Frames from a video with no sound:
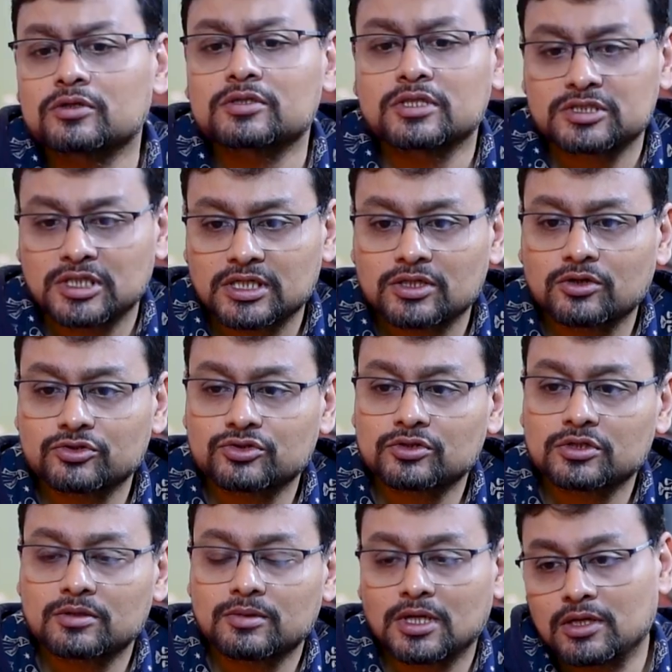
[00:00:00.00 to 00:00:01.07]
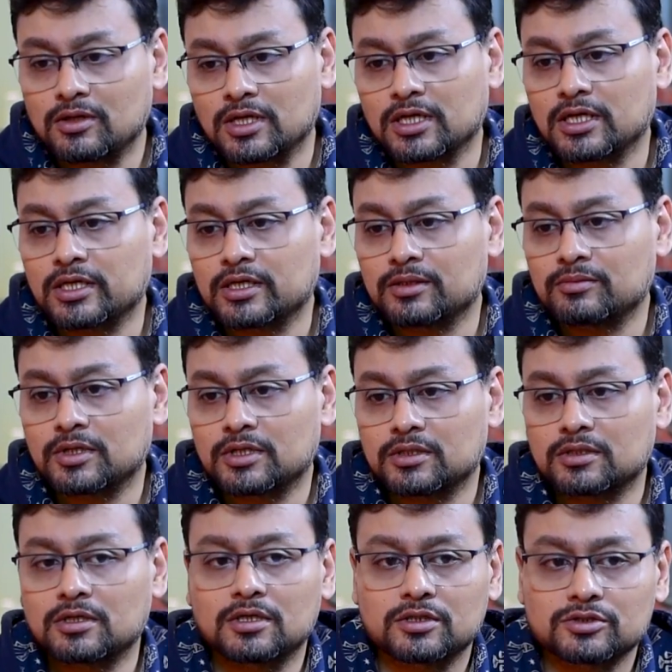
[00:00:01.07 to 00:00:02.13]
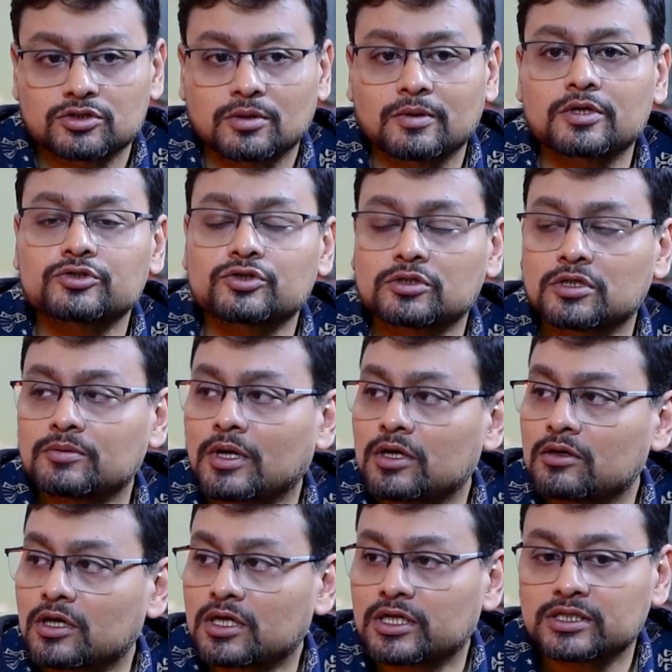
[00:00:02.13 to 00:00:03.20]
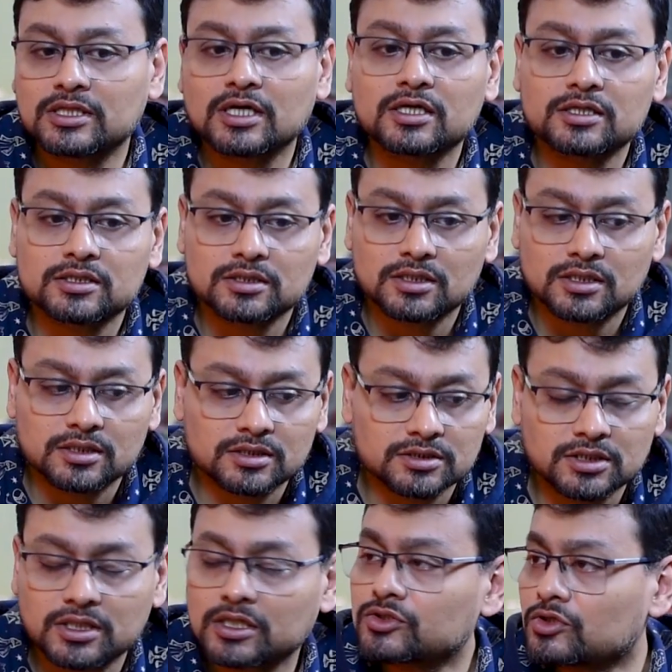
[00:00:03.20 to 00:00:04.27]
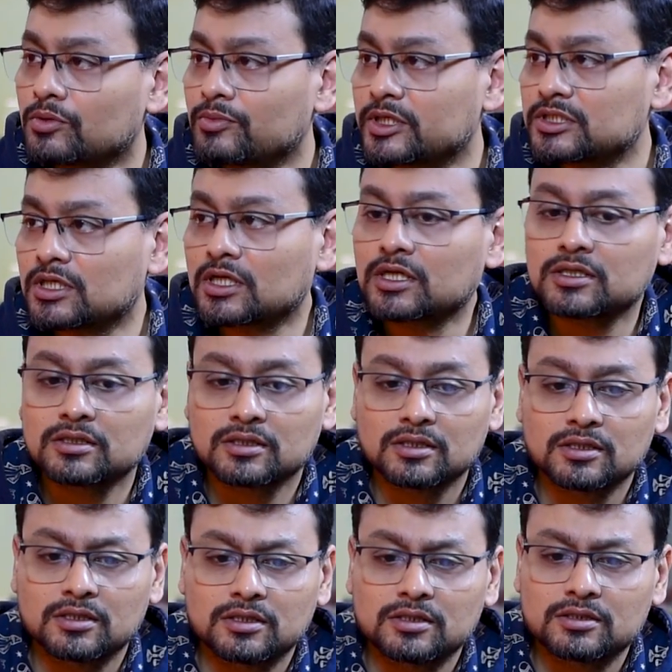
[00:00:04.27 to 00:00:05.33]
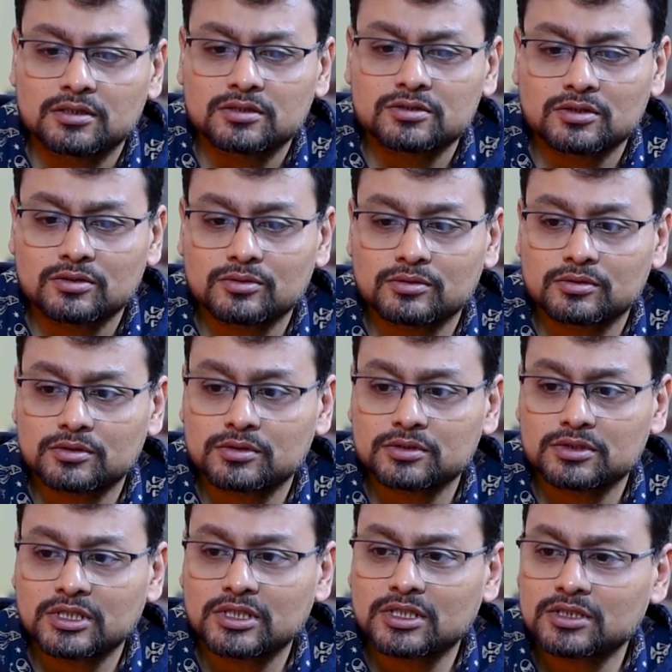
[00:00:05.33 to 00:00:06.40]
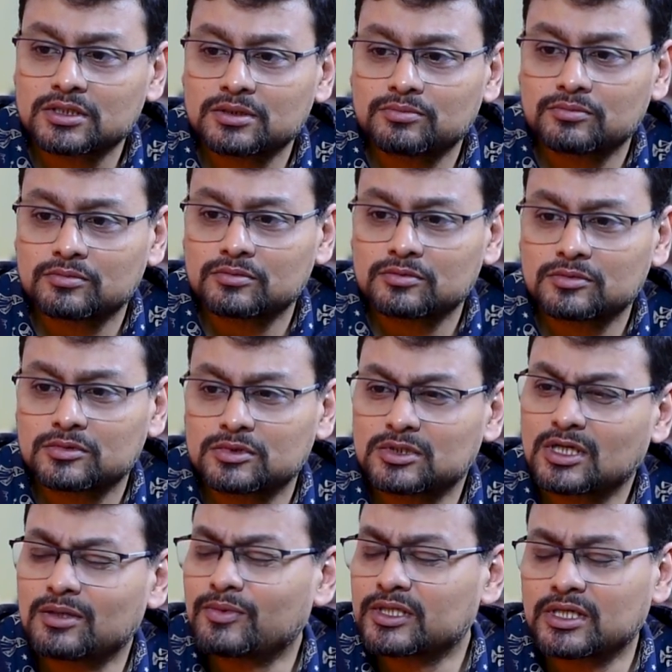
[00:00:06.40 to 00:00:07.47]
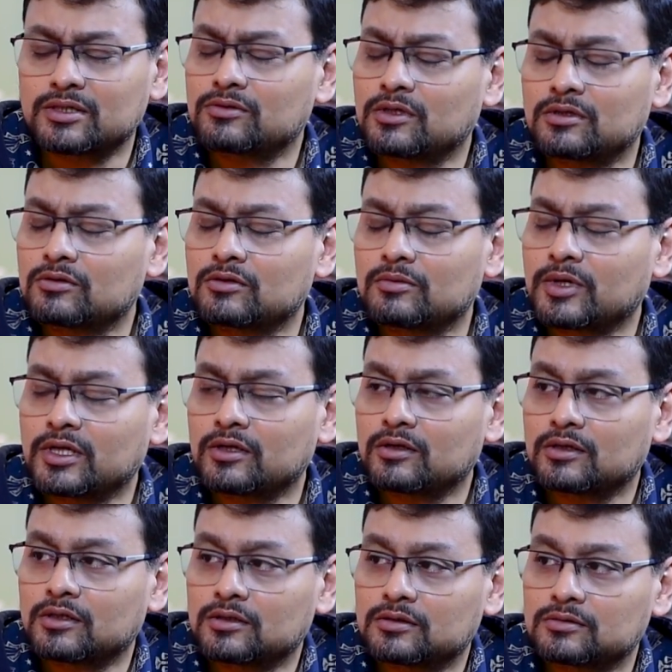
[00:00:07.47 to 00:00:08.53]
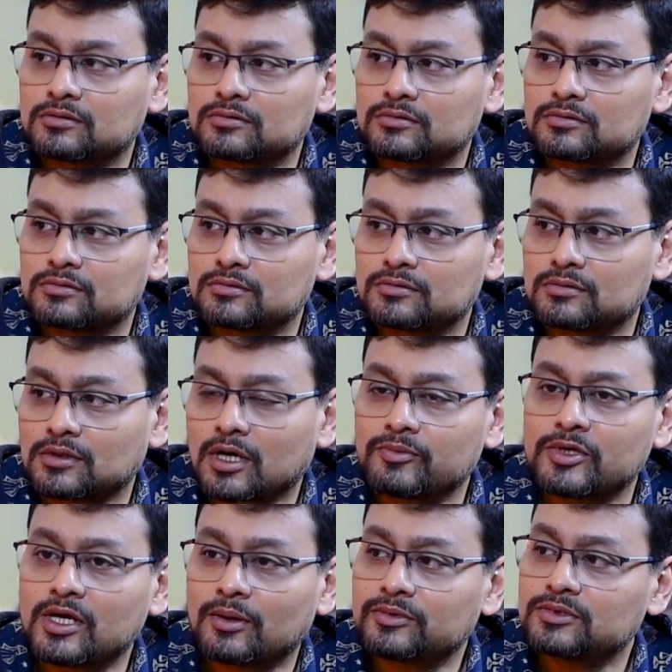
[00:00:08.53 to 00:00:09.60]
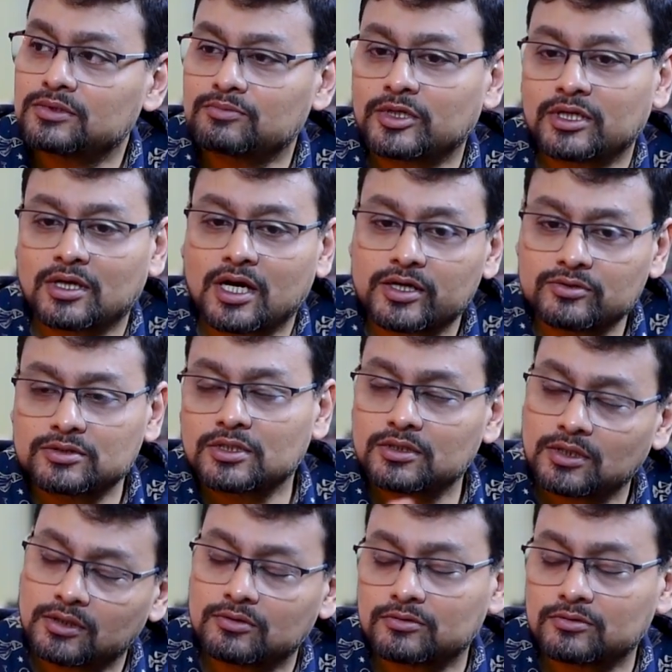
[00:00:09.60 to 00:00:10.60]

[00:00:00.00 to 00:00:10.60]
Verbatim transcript: তো সেটা দর্শকদের ভালো লাগলে বা uh, সমালোচকদের ভালো লাগলে তারা uh, সেটাকে সম্মান জানান সো সেটা সেটা মাথায় ওঠানোর কোনো মানে হয় না আমি আমি মানে আগেও যাই